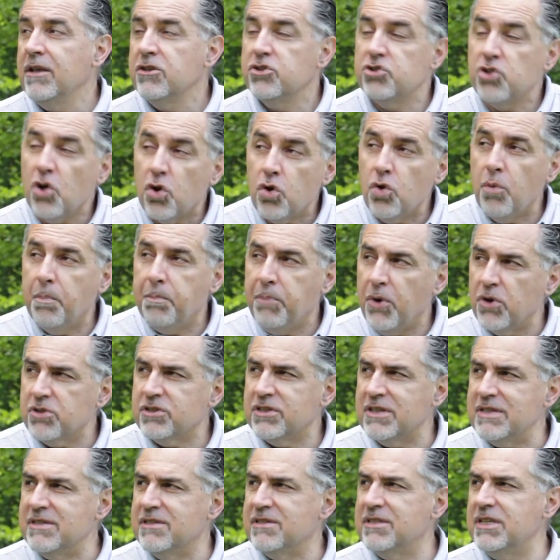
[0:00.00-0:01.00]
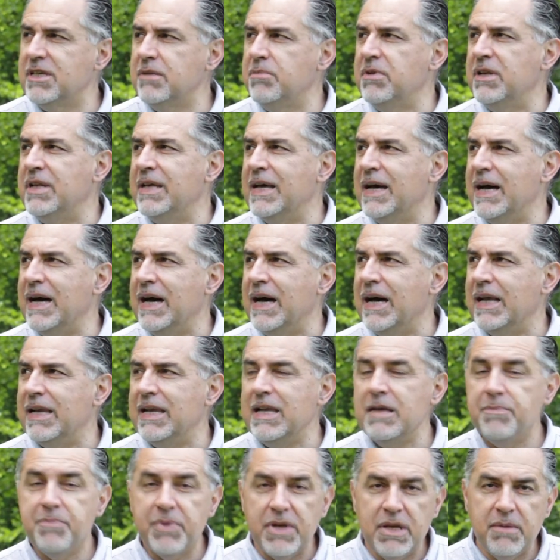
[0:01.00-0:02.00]
Sono un po' sensibili
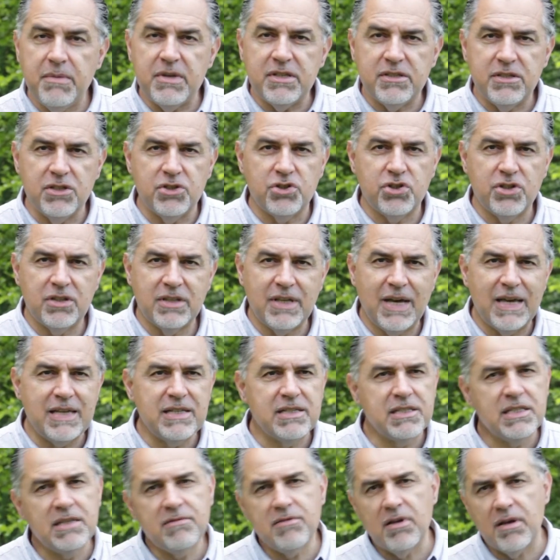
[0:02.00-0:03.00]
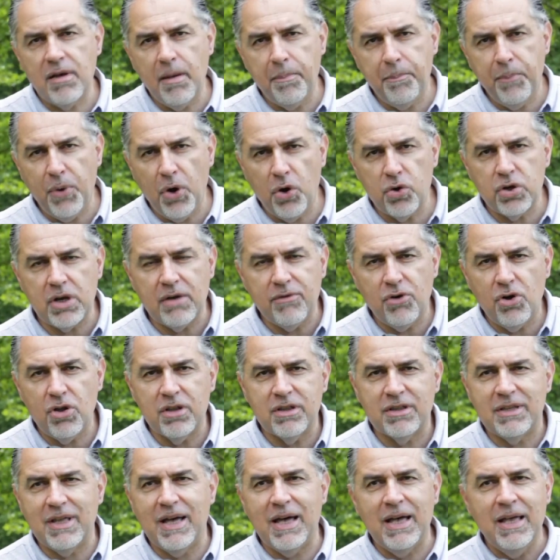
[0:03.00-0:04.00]
alle prime siccità estive ma poi una
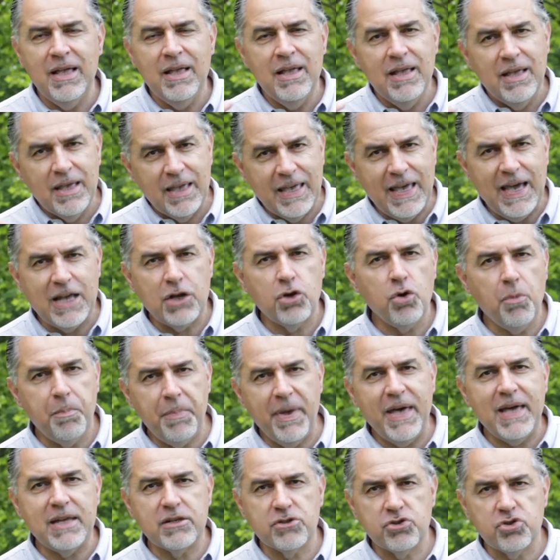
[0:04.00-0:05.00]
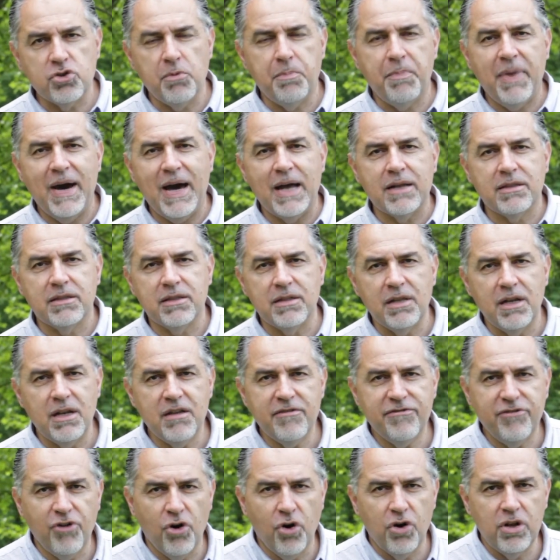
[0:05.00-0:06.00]
volta che hanno perso parte
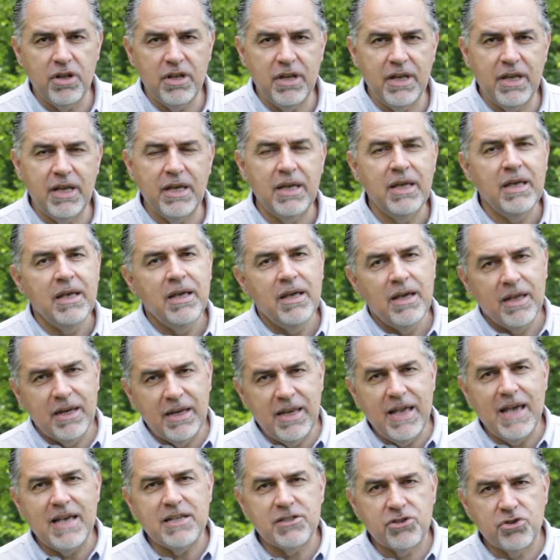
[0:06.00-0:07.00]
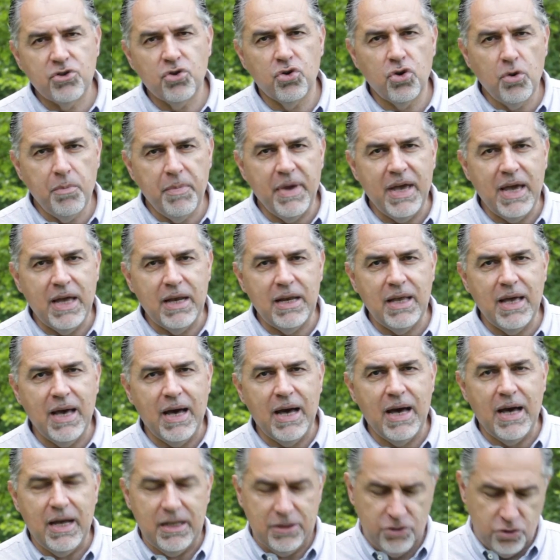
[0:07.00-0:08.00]
delle foglie riescono bene
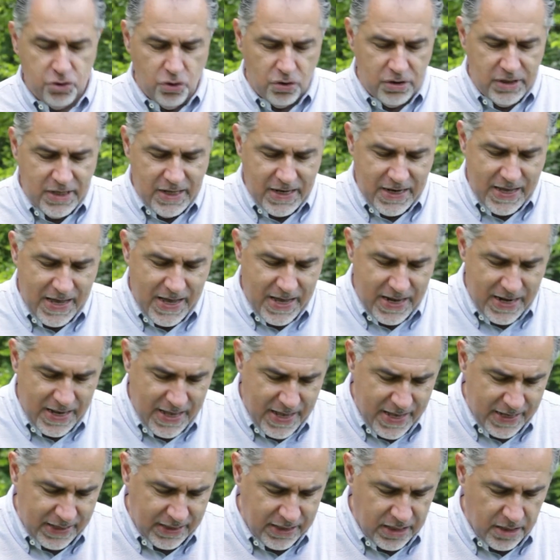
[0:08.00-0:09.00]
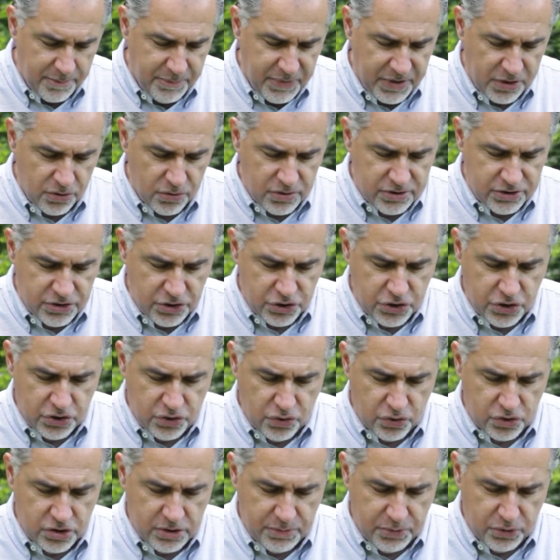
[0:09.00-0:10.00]
a tollerare anche periodi
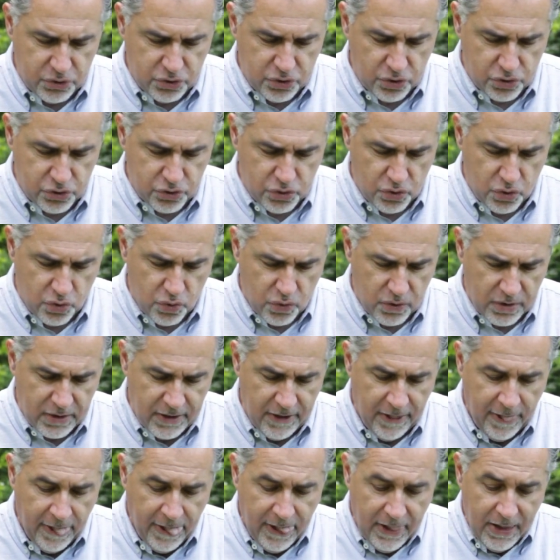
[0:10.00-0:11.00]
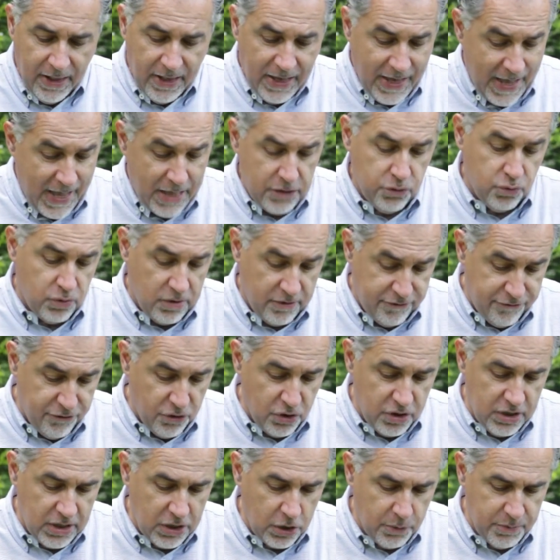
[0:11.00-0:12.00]
siccitosi piuttosto lunghi hanno una
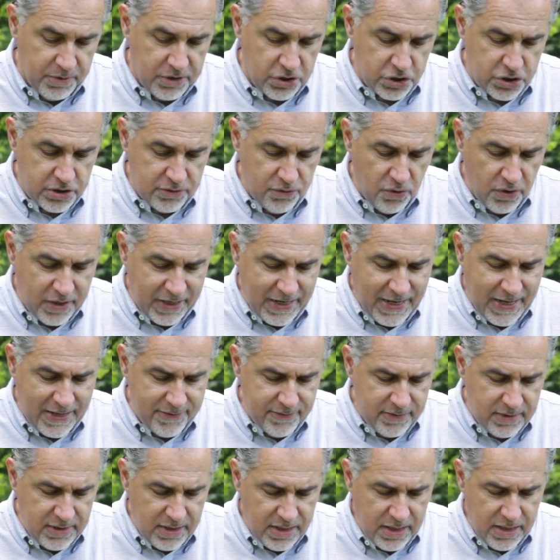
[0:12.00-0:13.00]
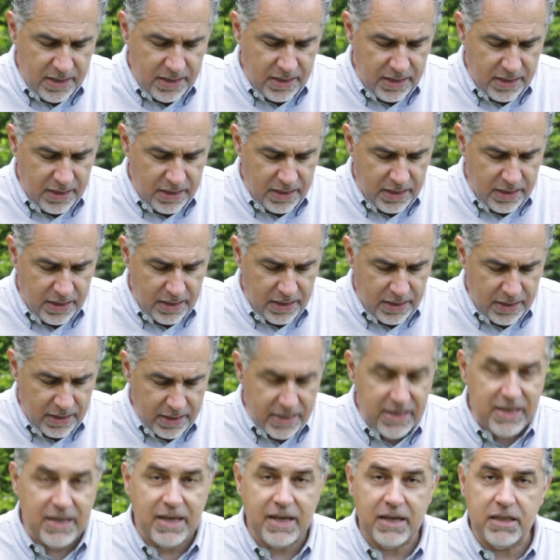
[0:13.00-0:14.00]
foglia come dicevo grande,
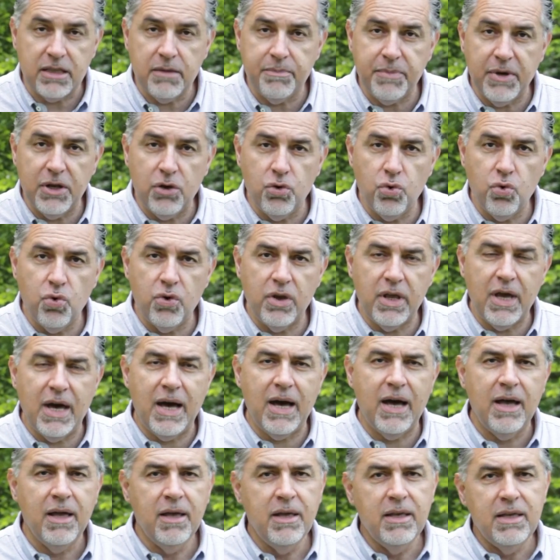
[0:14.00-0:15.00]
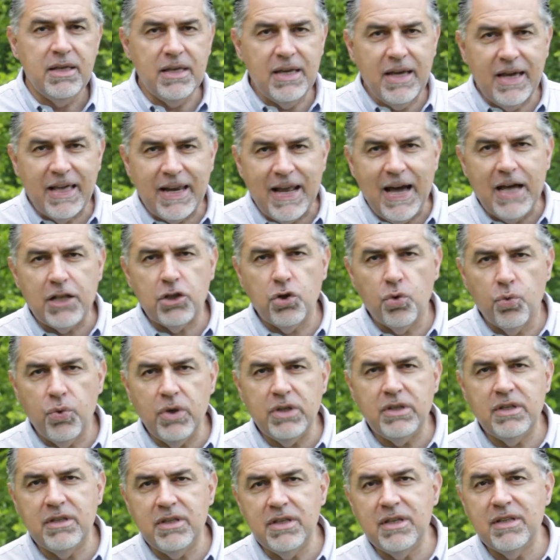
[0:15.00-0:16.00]
ricca di peluria, in grado
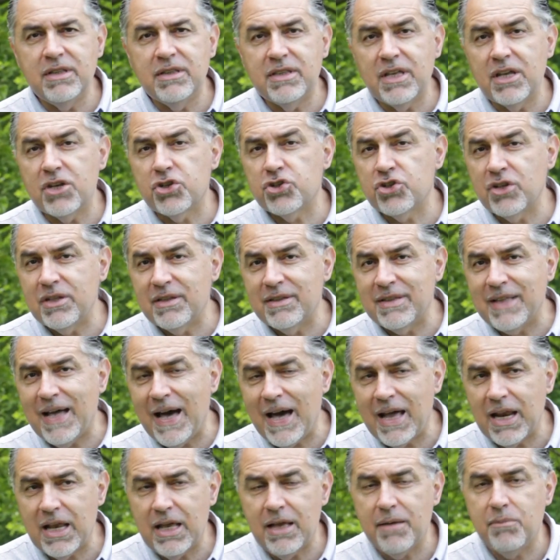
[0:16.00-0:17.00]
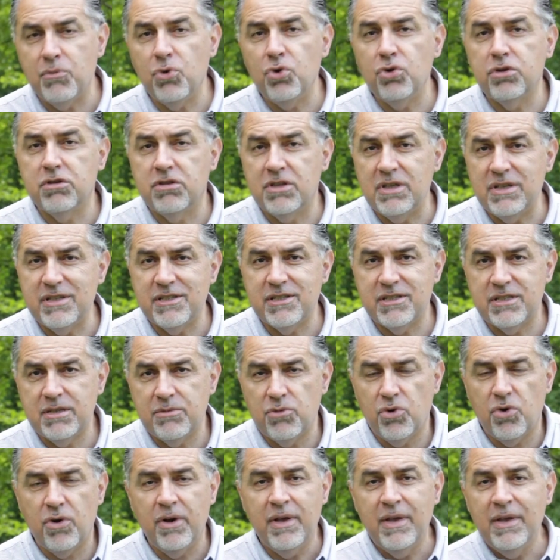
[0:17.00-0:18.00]
quindi di intercettare
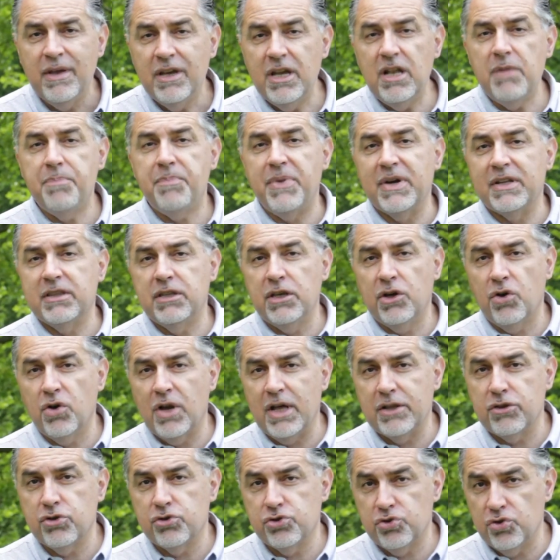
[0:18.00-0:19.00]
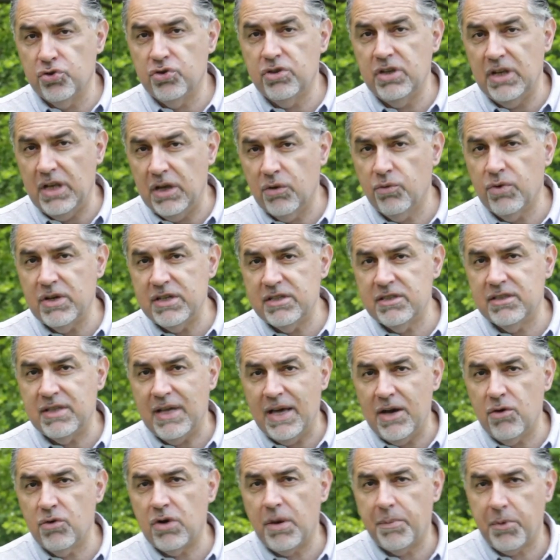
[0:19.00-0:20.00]
moltissimo il particolato sottile.
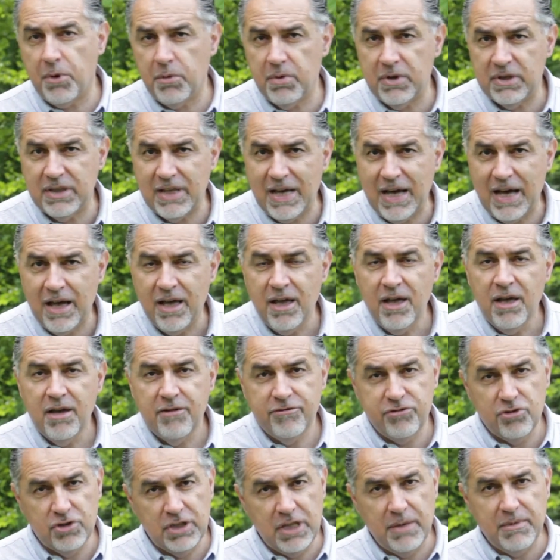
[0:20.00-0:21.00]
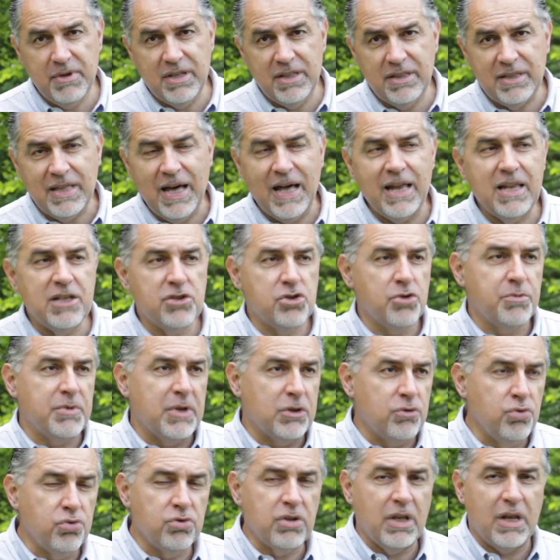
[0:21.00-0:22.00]
Questa è una proprietà fondamentale
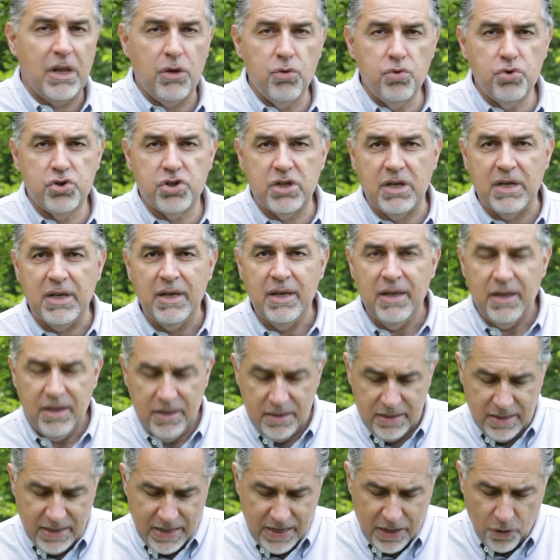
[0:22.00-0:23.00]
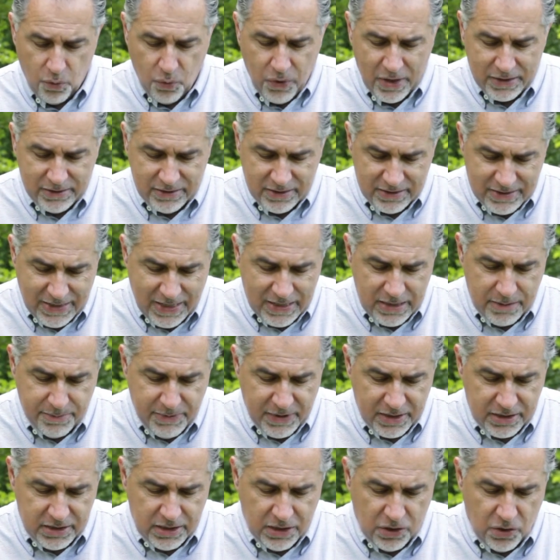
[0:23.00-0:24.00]
soprattutto alla luce della quantità di
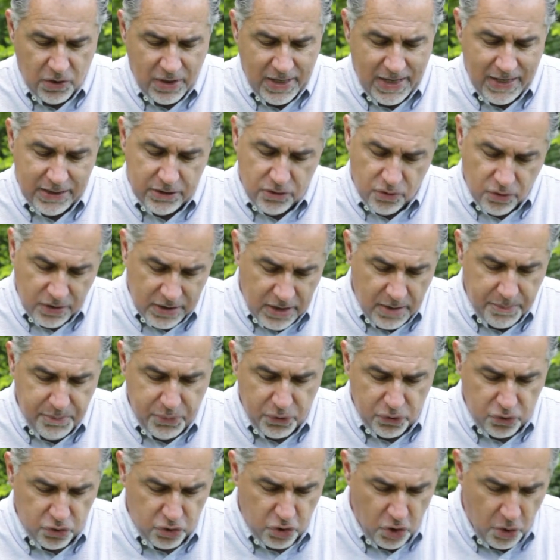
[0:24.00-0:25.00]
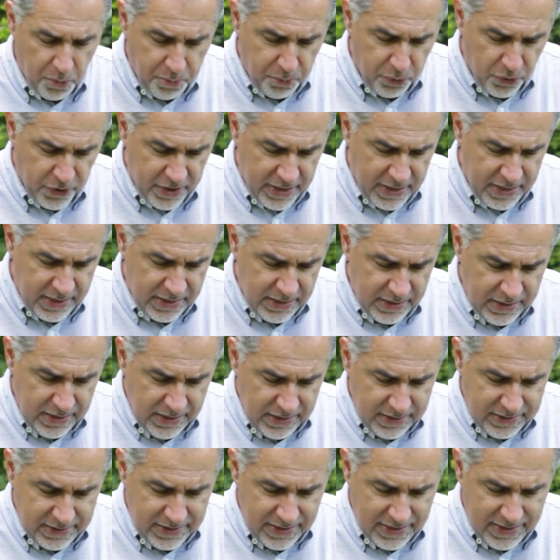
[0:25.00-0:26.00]
particolato che purtroppo è
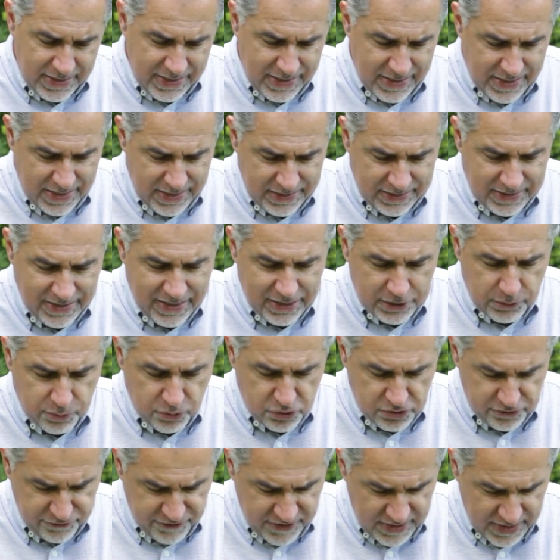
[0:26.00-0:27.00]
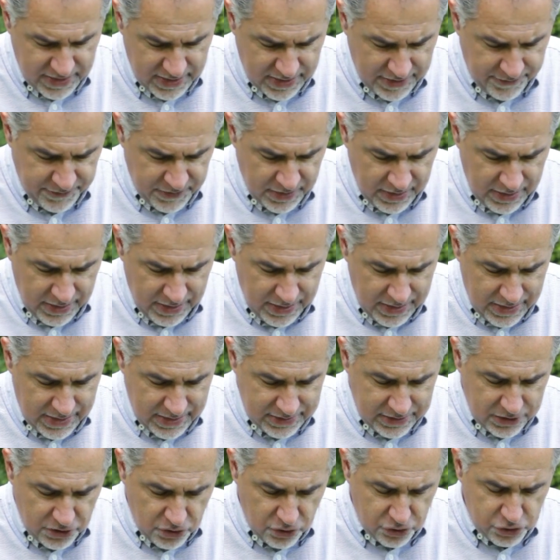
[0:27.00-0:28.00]
nell'atmosfera
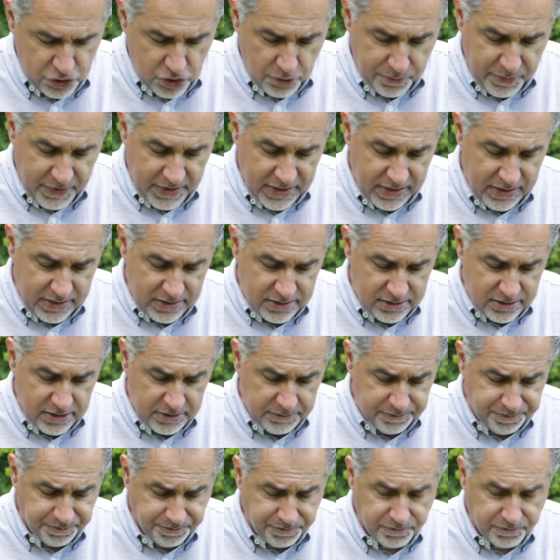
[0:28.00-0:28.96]
nell eh, del nostro paese.